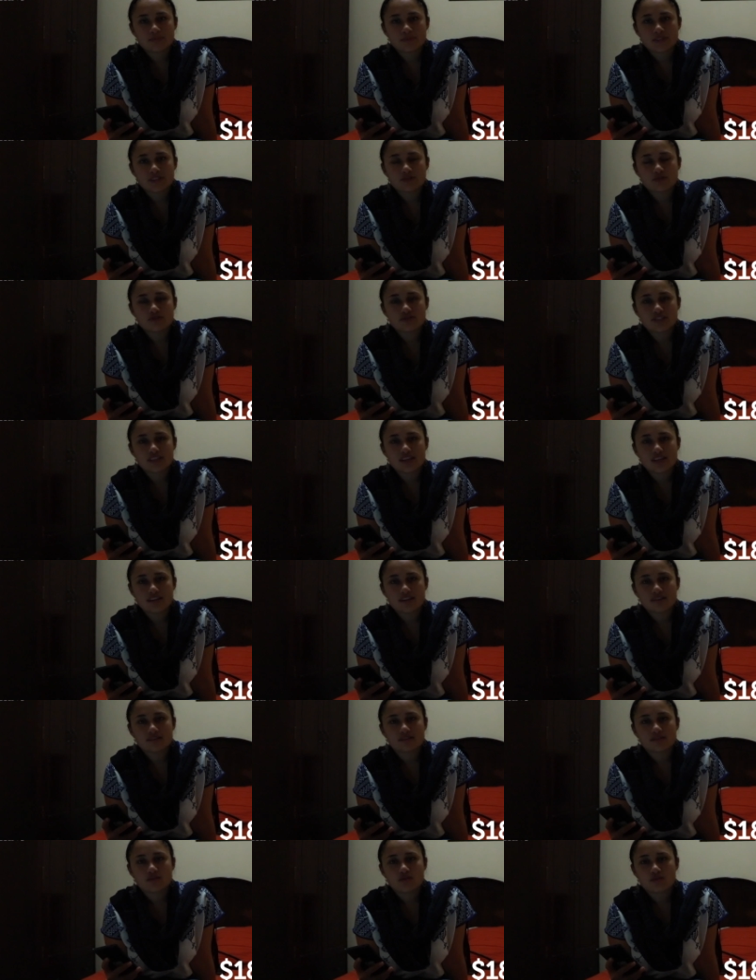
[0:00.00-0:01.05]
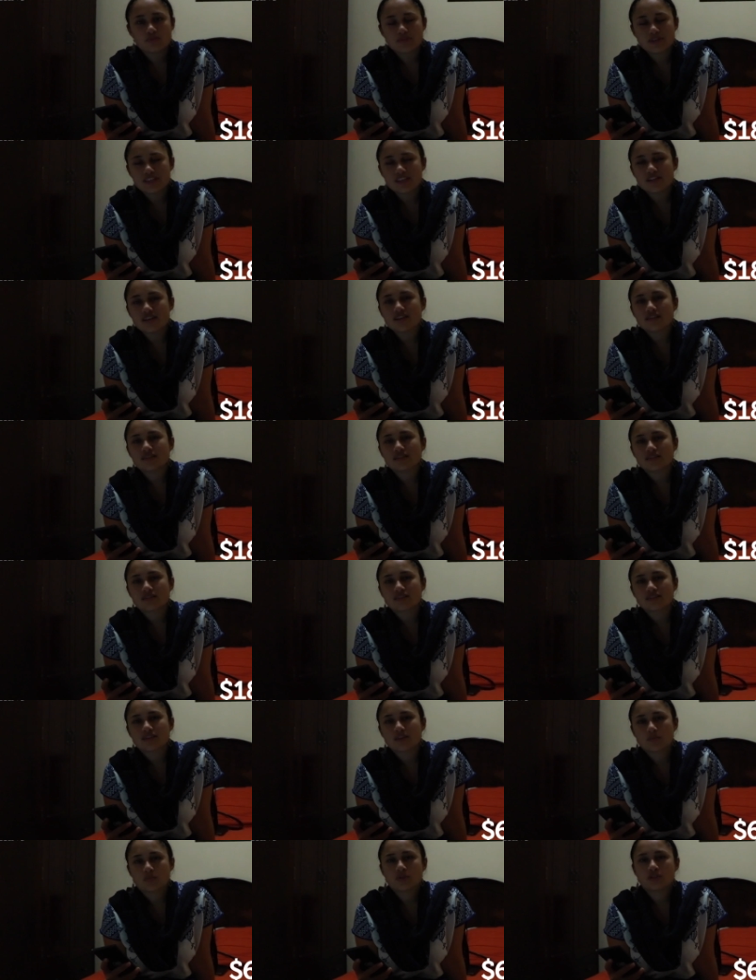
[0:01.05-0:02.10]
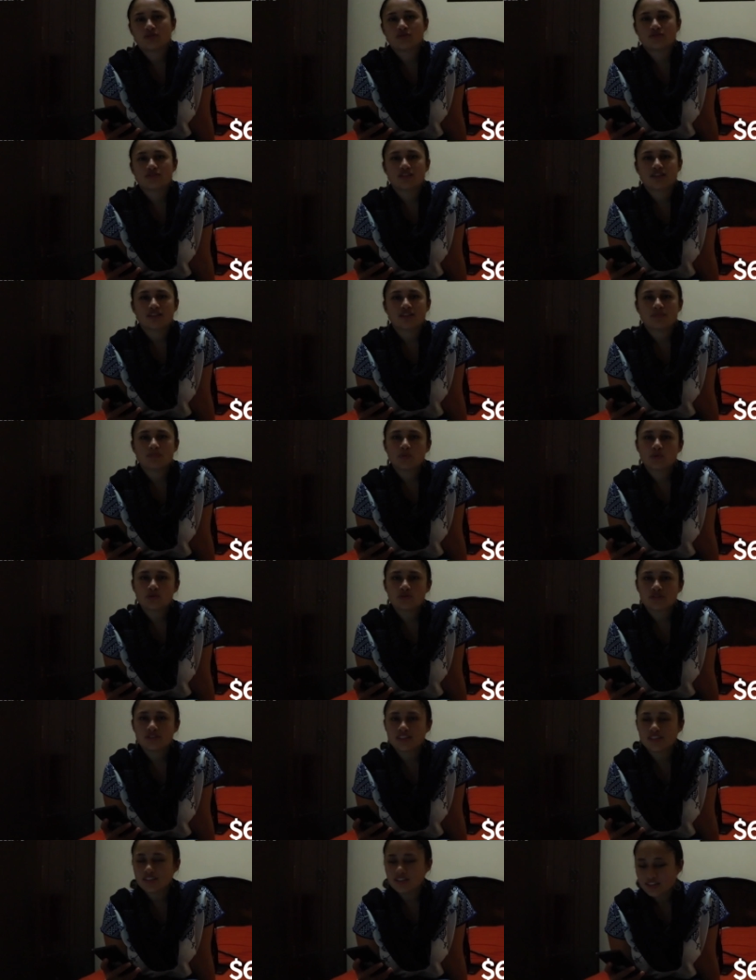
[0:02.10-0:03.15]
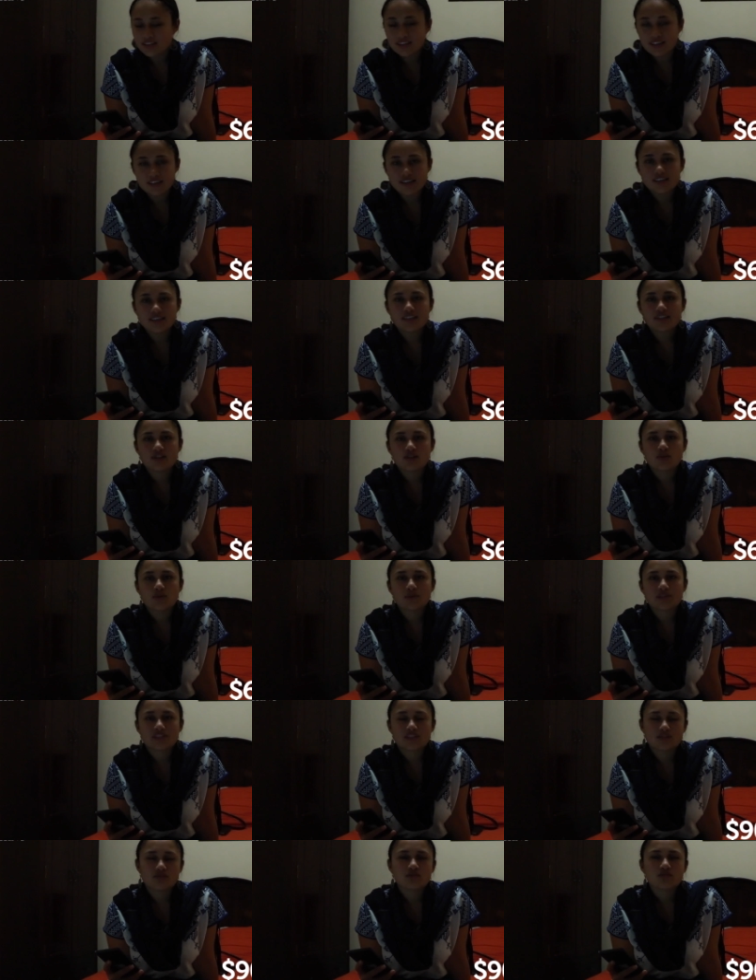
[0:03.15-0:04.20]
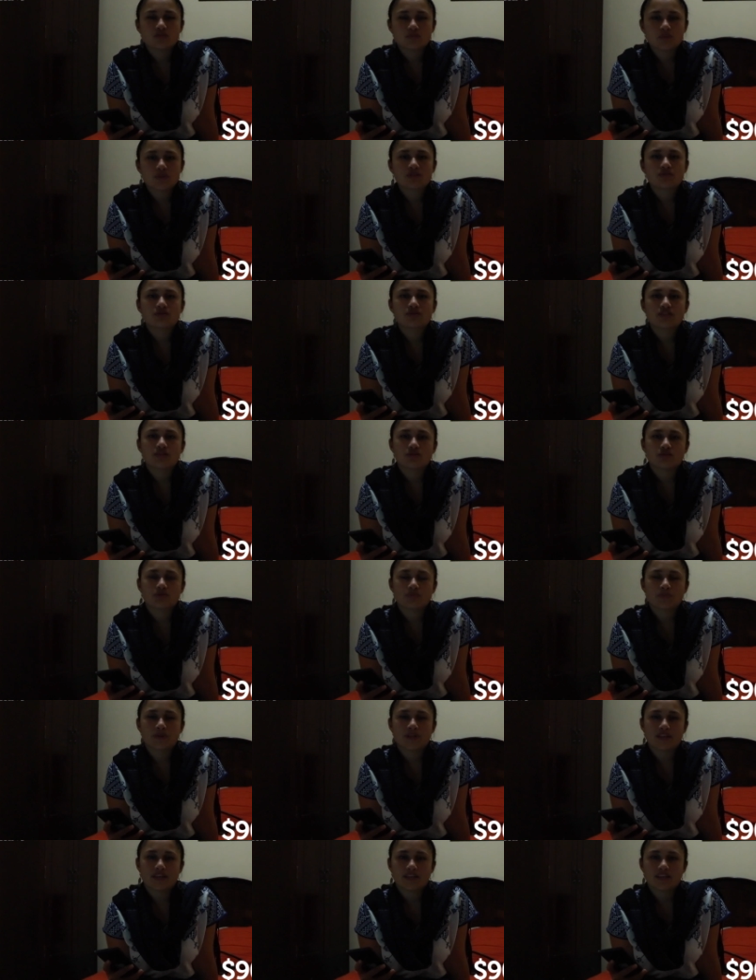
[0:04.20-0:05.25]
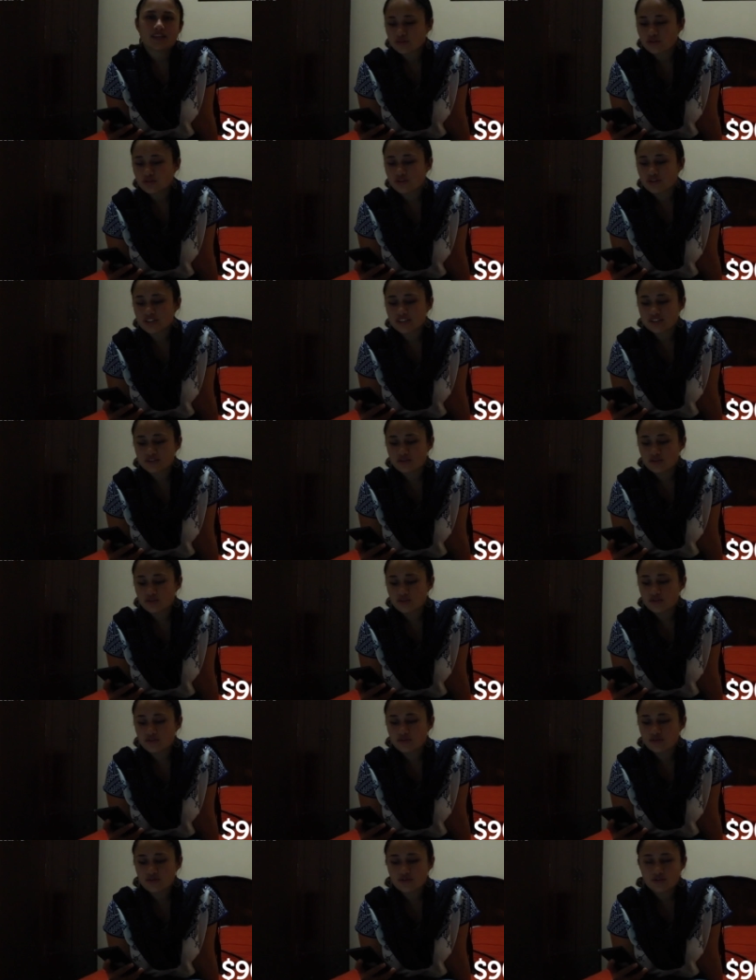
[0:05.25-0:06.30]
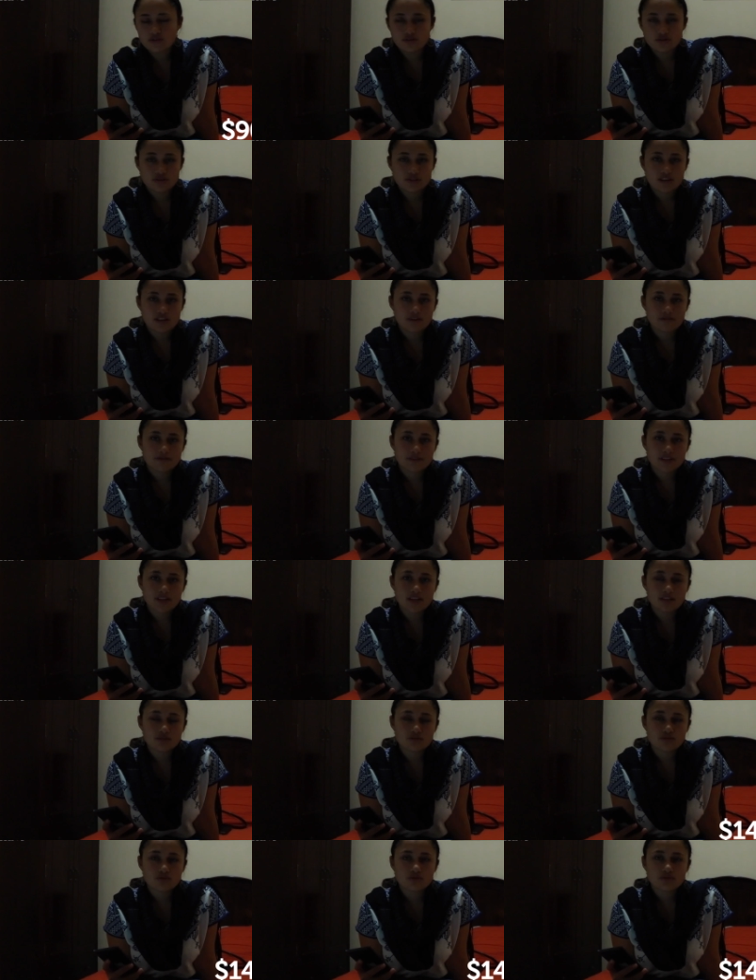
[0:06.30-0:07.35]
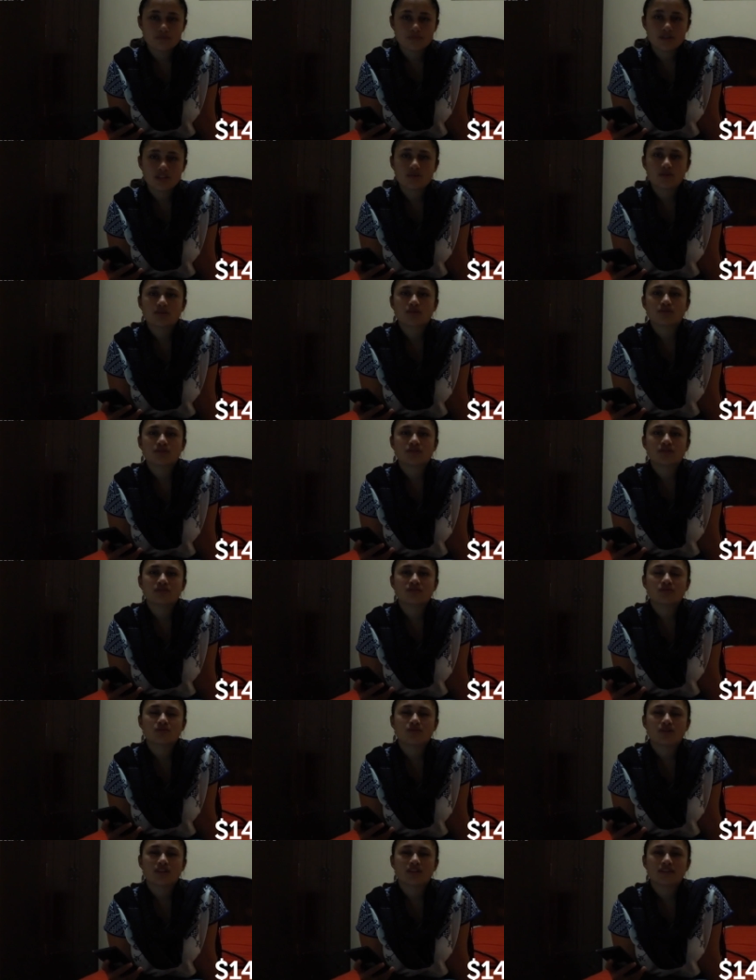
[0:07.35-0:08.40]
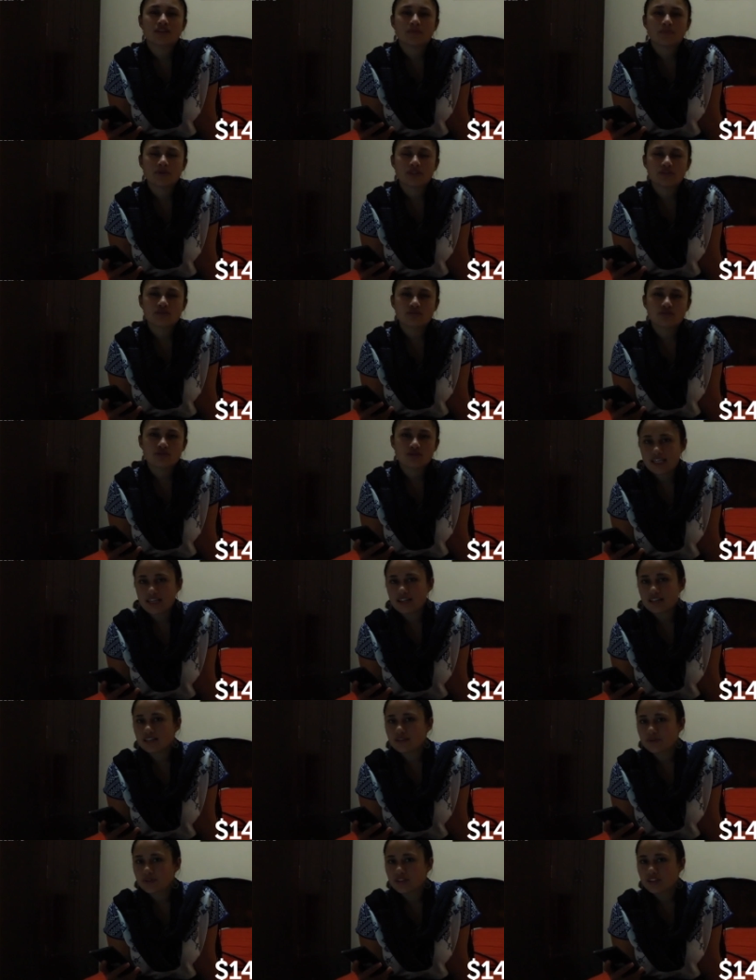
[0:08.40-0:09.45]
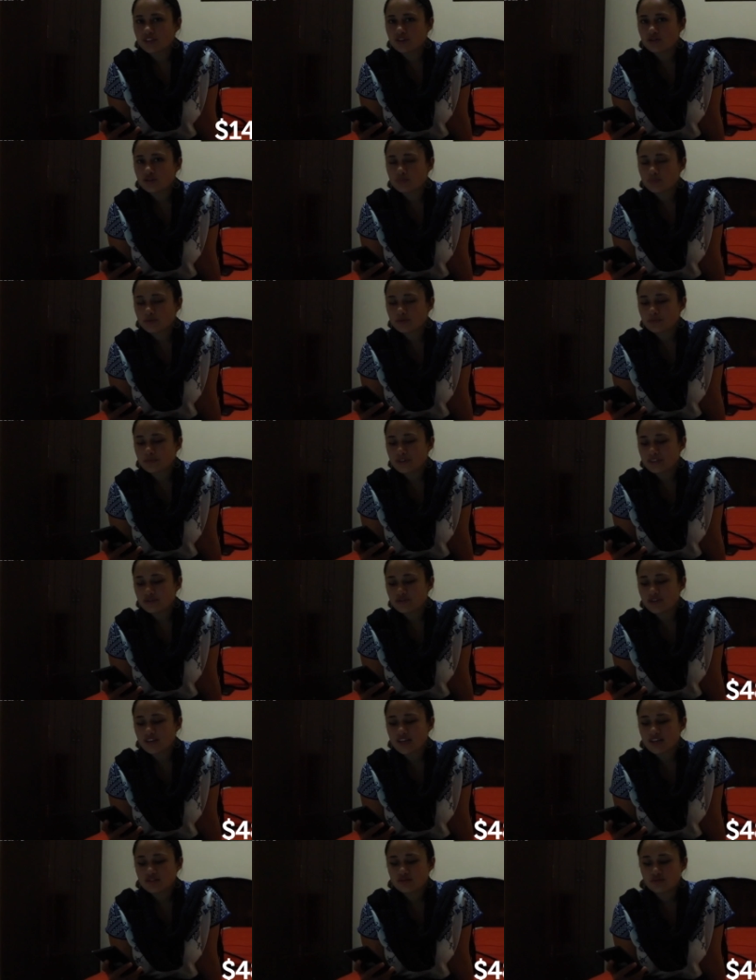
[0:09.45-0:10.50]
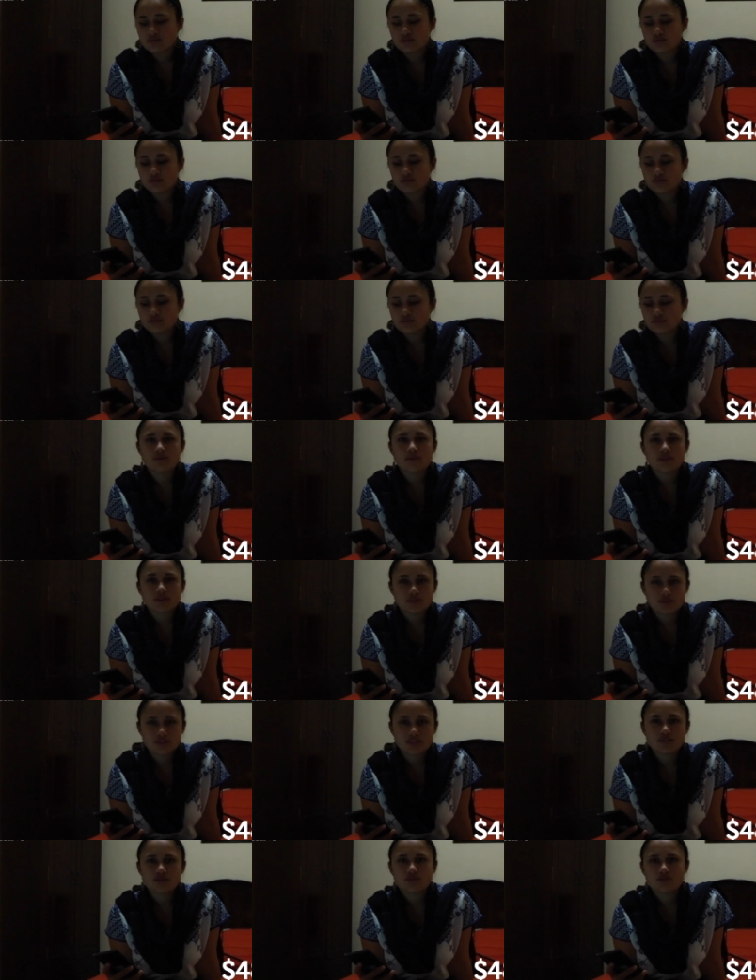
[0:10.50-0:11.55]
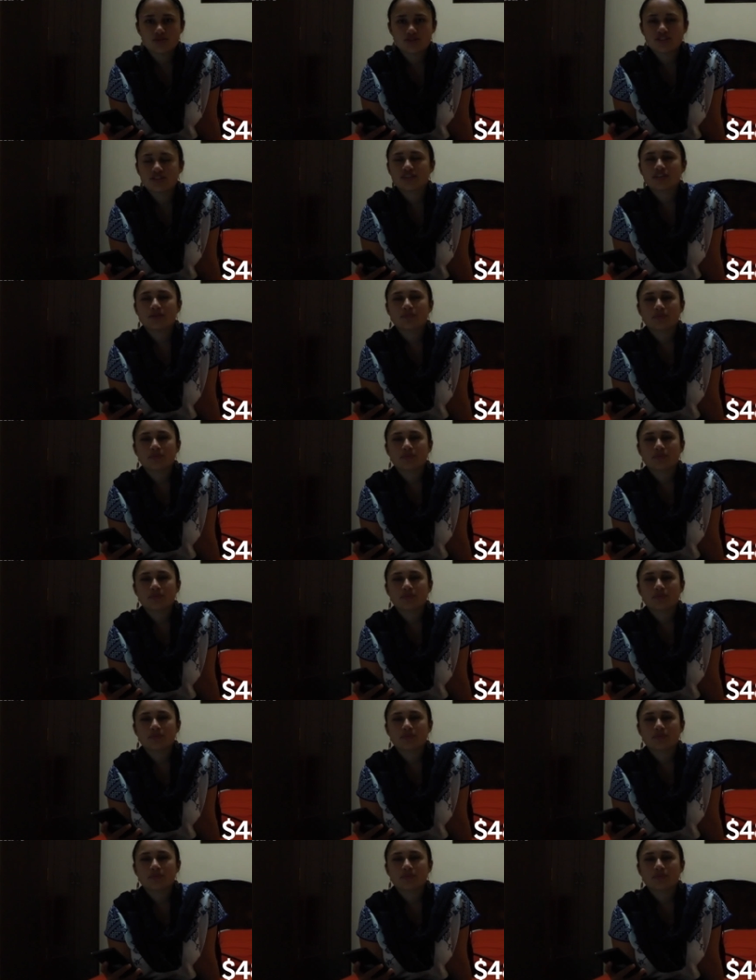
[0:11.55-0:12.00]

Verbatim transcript: pesos en comida, 60 pesos en el postre y 900 pesos en hospedaje. Todo esto al final son 1.440 pesos, que al dividirlos por persona son 480